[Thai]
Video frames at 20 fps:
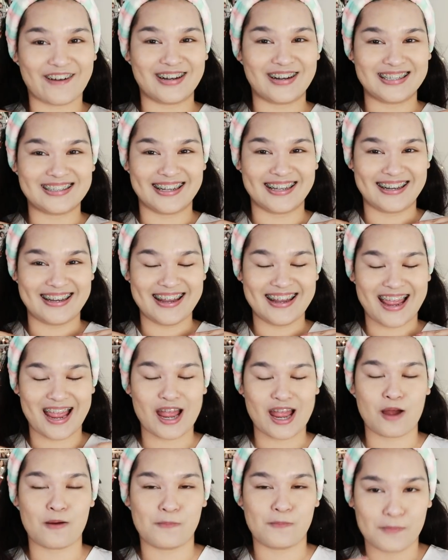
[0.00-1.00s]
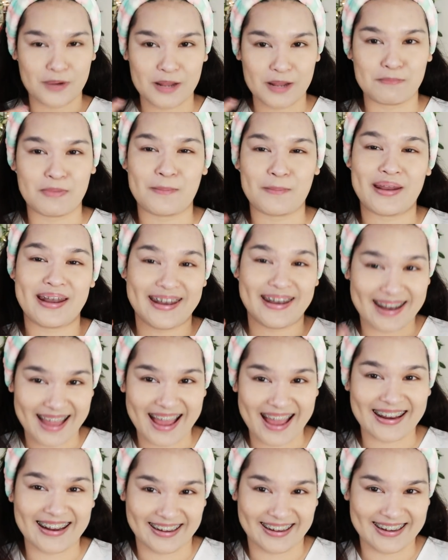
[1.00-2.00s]
ของดิฉันเนี่ยเปลี่ยนไปเป็นห
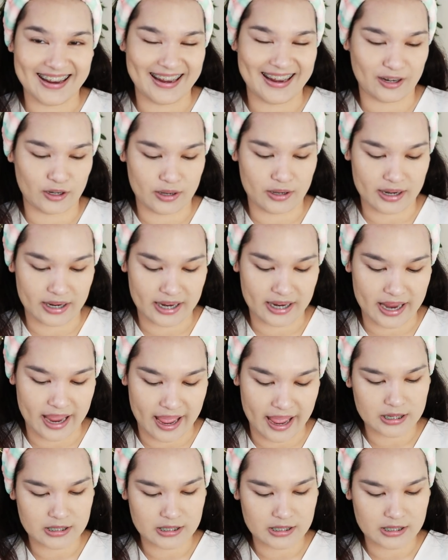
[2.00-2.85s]
น้าเด็กๆนะคะ